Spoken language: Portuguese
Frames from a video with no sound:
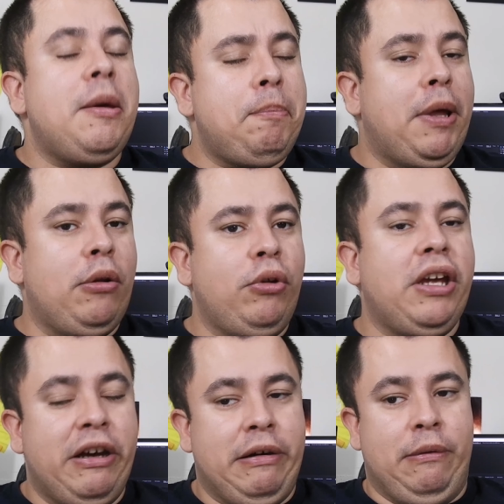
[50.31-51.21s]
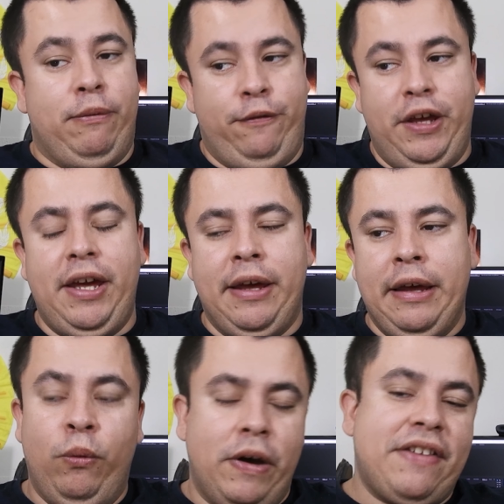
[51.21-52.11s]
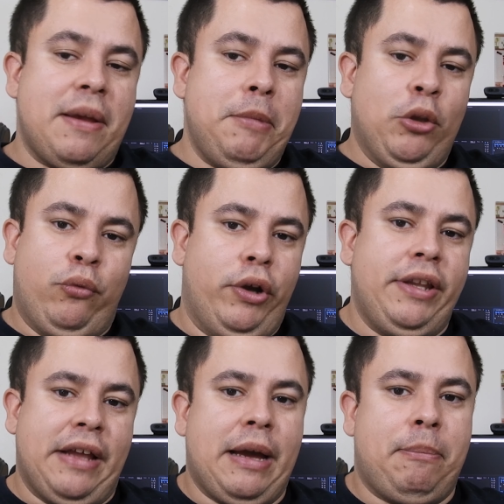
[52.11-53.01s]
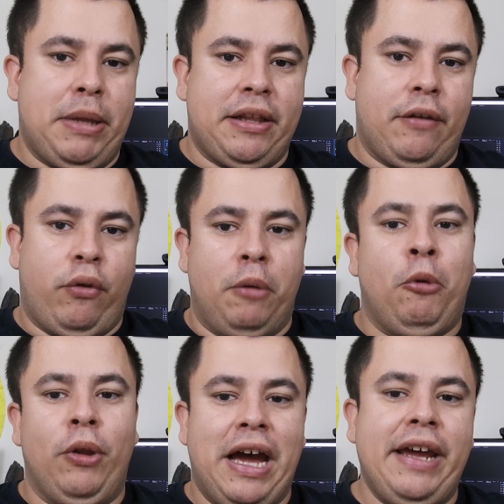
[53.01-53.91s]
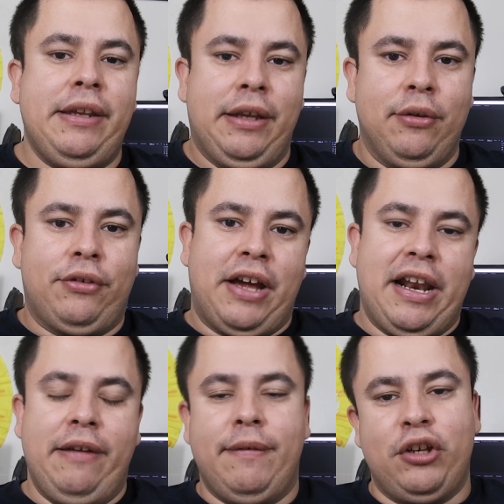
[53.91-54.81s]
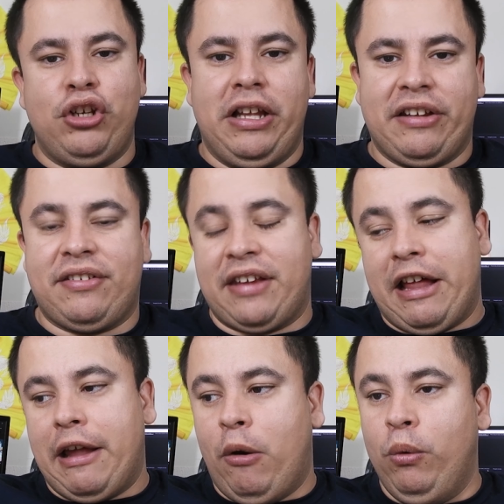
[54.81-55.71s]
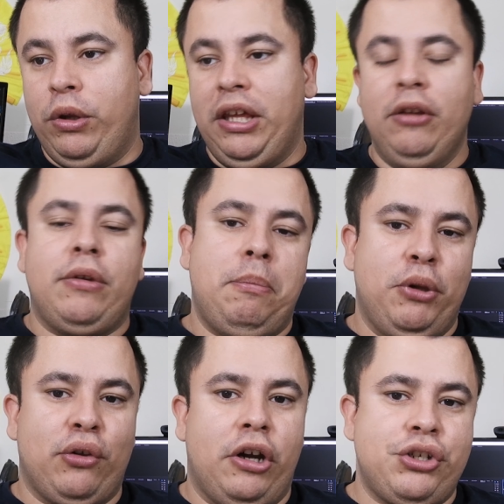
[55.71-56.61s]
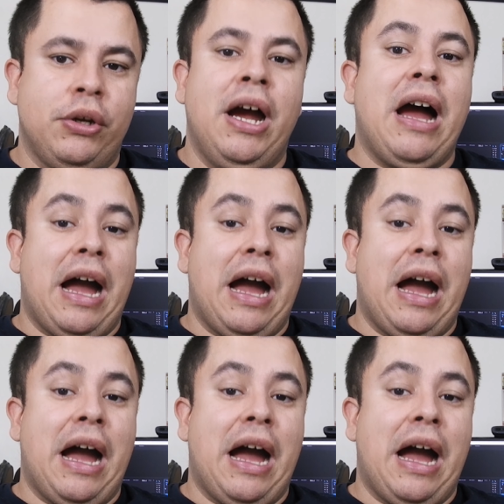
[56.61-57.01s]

E pelo que eu vi, o vazamento foi na plataforma online, que os caras, em vez de lançar lá o quinto episódio,